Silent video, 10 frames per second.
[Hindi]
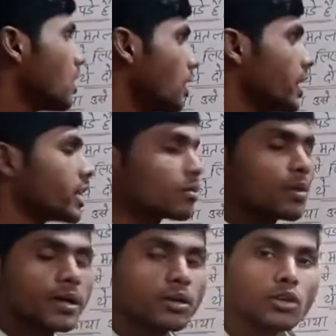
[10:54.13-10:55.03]
लेट
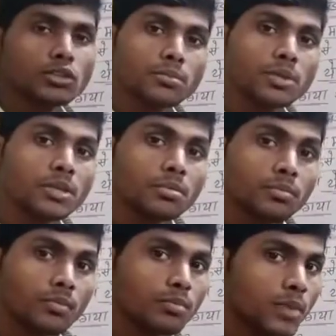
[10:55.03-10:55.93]
बाइगोन्स बी
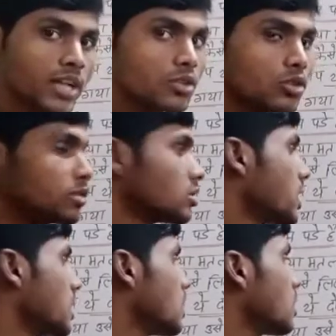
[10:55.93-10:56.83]
बाइगोन्स
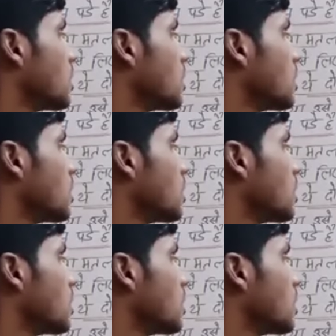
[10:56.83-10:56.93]
यानी